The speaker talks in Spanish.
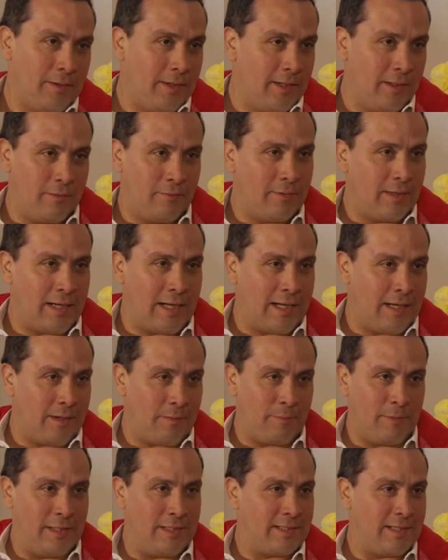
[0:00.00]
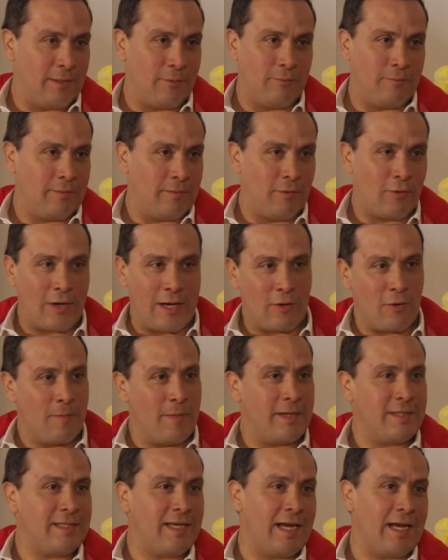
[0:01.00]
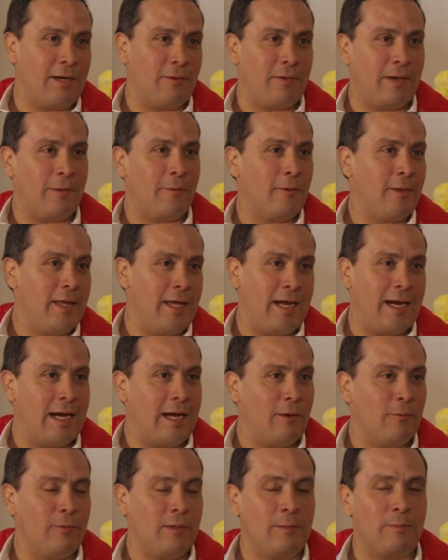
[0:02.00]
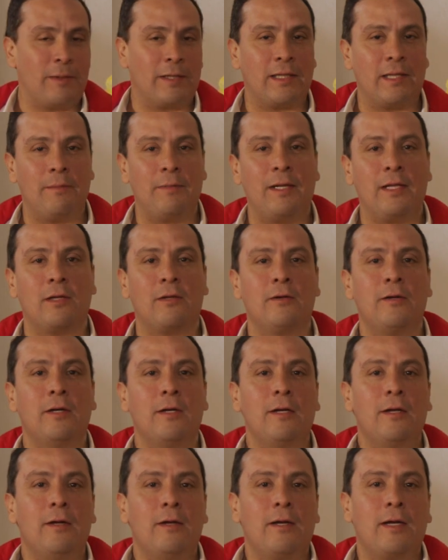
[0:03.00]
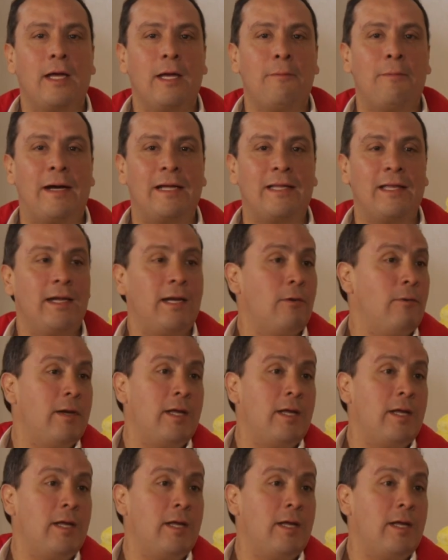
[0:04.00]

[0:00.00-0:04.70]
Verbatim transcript: En una, piensa en un local comercial, una bodega, un departamento, que va a tener un